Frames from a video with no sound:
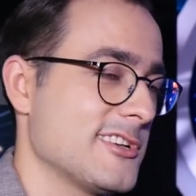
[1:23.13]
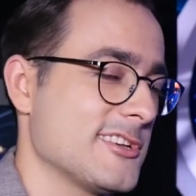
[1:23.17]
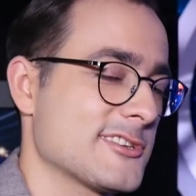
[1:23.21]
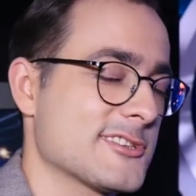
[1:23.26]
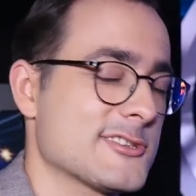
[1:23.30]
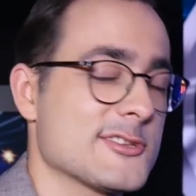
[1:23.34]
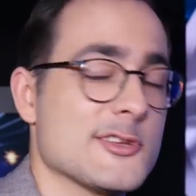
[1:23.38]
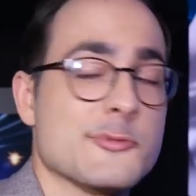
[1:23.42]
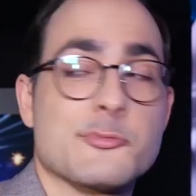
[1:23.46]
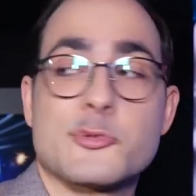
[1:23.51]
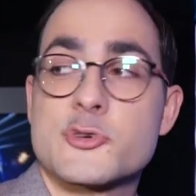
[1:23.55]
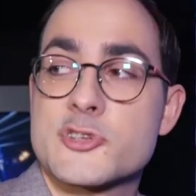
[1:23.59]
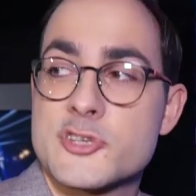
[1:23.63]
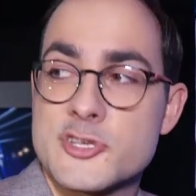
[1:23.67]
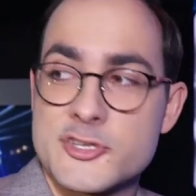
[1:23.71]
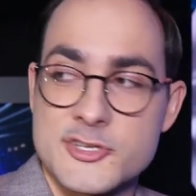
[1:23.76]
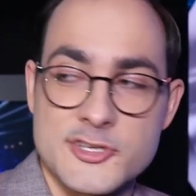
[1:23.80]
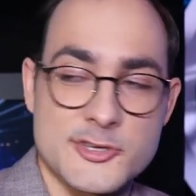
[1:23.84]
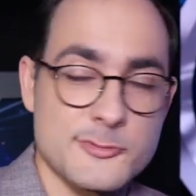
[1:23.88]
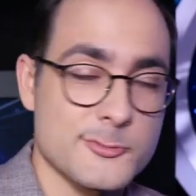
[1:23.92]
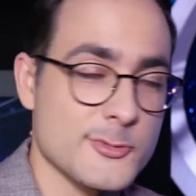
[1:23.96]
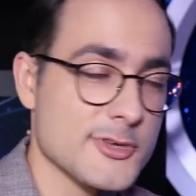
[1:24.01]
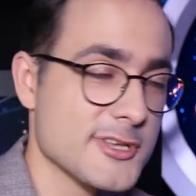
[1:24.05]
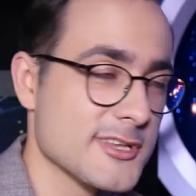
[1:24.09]
że sobie
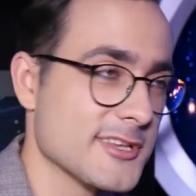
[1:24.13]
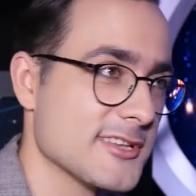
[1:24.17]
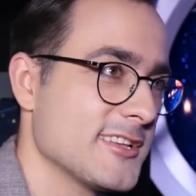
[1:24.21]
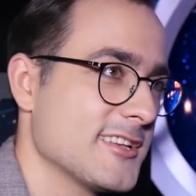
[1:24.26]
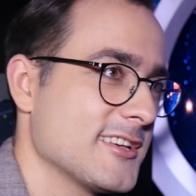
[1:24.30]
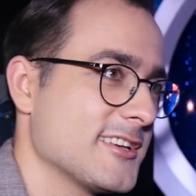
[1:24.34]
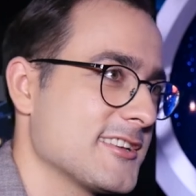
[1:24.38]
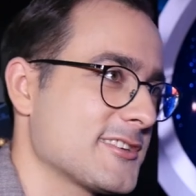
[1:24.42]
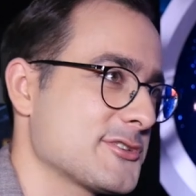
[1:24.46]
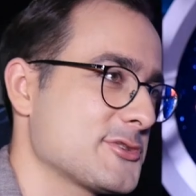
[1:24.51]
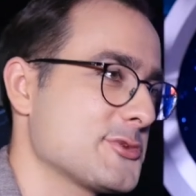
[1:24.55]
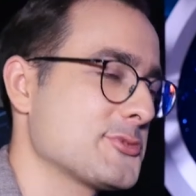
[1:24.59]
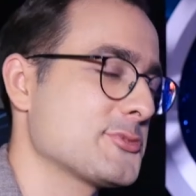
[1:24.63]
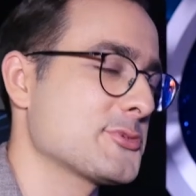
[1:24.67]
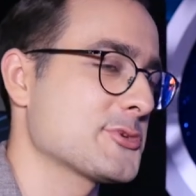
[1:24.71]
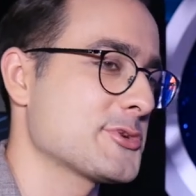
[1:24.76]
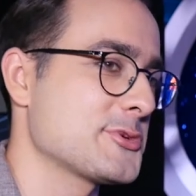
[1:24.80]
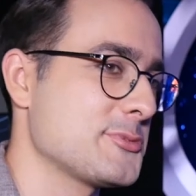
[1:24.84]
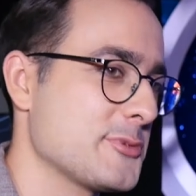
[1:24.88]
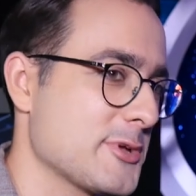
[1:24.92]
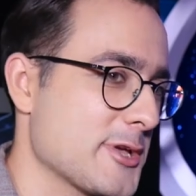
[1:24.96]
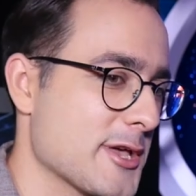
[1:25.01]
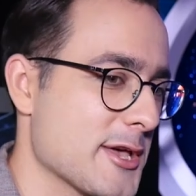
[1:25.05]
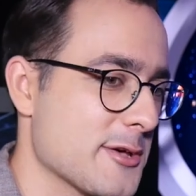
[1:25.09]
posiedzimy, że się
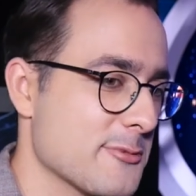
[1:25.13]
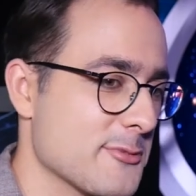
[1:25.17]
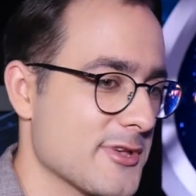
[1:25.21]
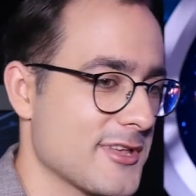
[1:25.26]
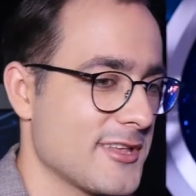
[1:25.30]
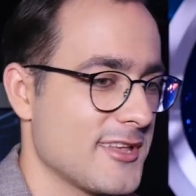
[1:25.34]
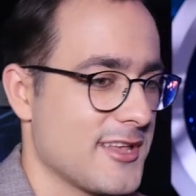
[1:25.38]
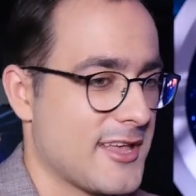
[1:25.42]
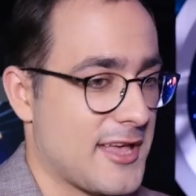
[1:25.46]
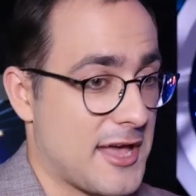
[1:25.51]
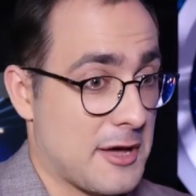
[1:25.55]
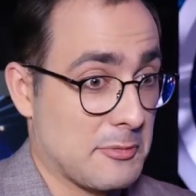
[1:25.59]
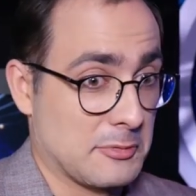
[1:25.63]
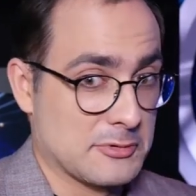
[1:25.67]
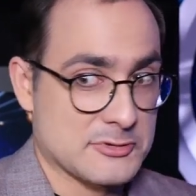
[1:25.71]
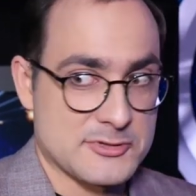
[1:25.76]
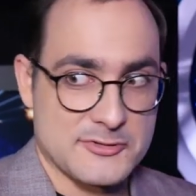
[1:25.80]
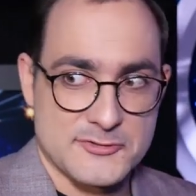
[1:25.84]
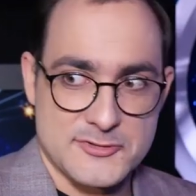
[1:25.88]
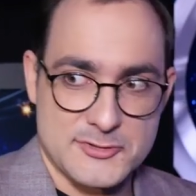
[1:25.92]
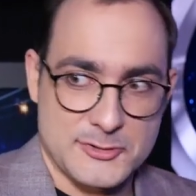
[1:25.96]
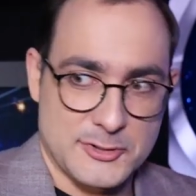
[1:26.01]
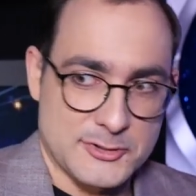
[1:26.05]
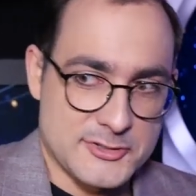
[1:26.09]
pośmiejemy, a
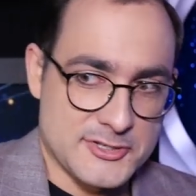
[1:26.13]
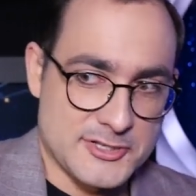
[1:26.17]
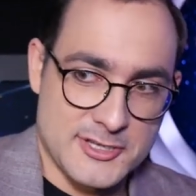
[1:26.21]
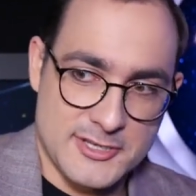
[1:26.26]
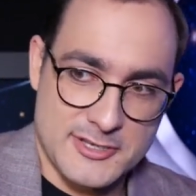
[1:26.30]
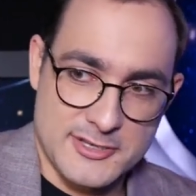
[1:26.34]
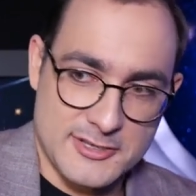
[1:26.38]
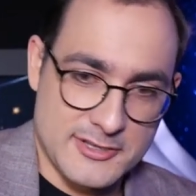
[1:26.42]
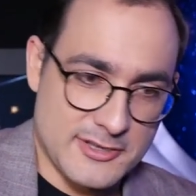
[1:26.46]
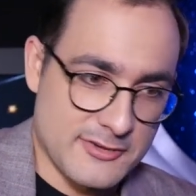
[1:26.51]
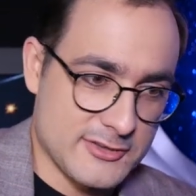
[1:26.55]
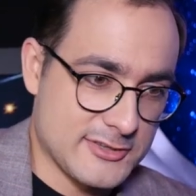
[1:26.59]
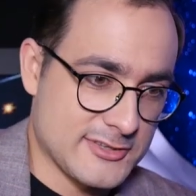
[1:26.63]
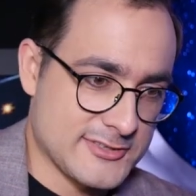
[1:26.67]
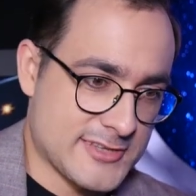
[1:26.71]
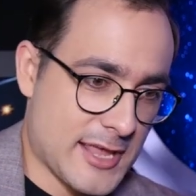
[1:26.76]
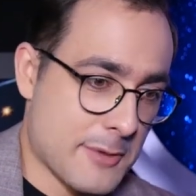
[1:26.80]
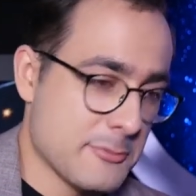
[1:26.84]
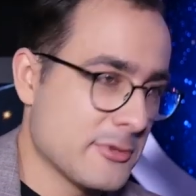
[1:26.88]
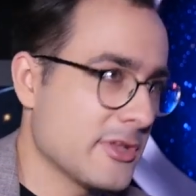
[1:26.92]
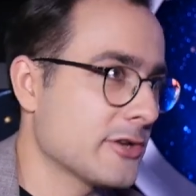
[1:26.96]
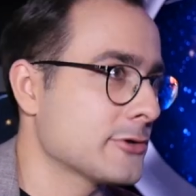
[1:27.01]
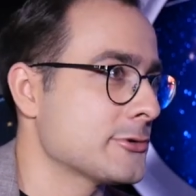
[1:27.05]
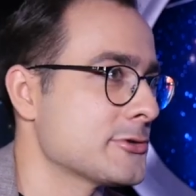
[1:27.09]
może wskoczy nawet
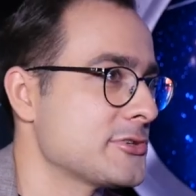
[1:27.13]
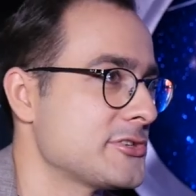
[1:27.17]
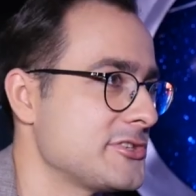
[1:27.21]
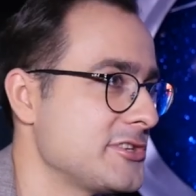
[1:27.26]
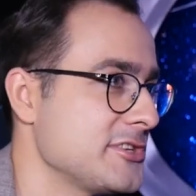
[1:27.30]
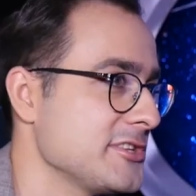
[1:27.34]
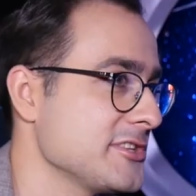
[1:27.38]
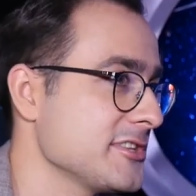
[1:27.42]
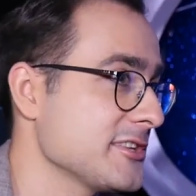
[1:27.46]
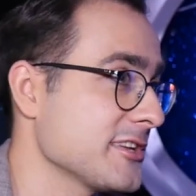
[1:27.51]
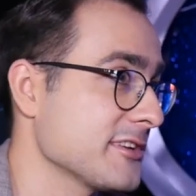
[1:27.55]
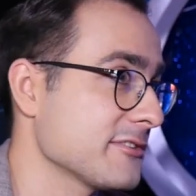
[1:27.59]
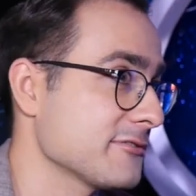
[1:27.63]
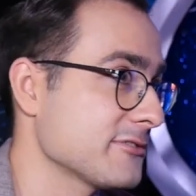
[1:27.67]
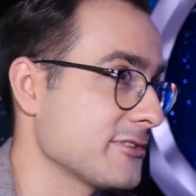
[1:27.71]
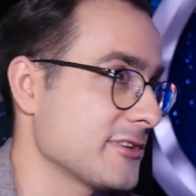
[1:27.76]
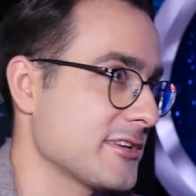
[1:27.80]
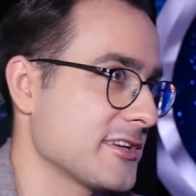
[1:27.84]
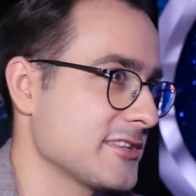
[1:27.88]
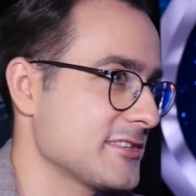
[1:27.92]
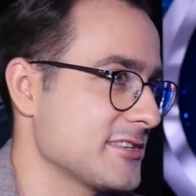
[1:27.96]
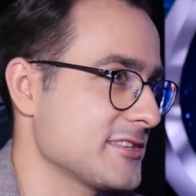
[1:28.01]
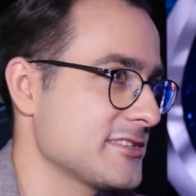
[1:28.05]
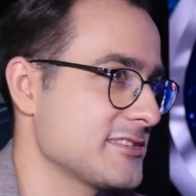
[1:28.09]
za mnie gościnnie w
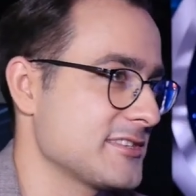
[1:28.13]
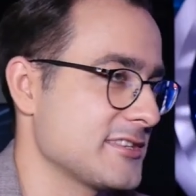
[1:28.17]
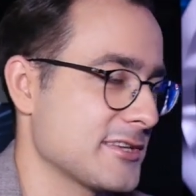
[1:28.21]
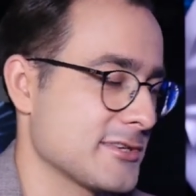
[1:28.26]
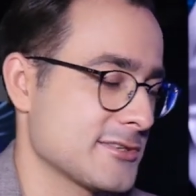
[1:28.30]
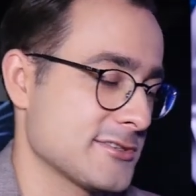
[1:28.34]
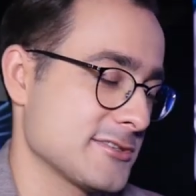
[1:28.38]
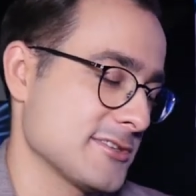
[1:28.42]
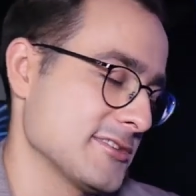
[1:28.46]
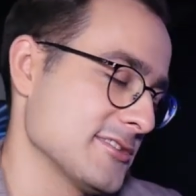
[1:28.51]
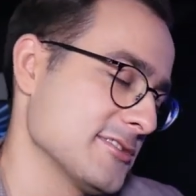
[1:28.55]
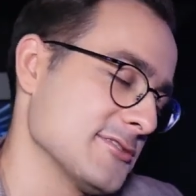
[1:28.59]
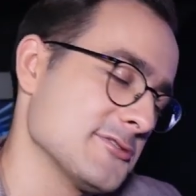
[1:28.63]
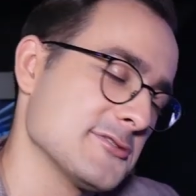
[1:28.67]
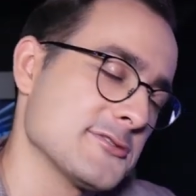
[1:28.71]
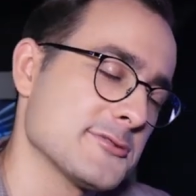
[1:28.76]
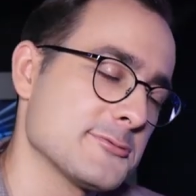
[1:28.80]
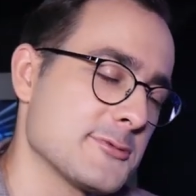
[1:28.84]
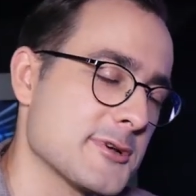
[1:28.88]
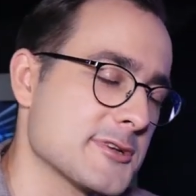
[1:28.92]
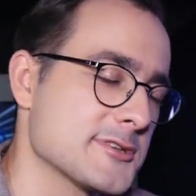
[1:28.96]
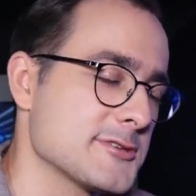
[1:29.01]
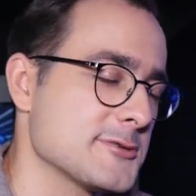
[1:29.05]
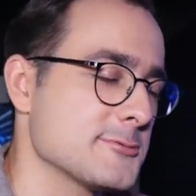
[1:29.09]
tej edycji jeszcze.
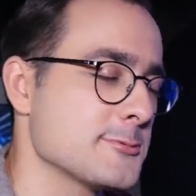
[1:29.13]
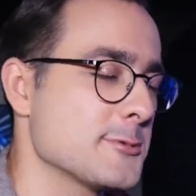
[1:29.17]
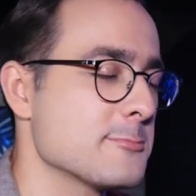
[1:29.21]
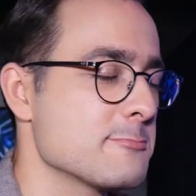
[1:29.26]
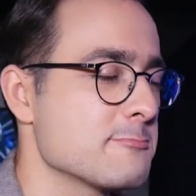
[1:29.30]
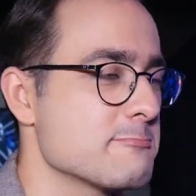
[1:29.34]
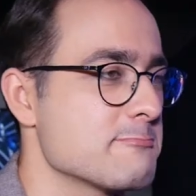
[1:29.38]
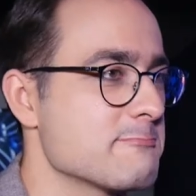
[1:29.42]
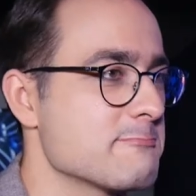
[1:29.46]
Zobaczymy zmiany.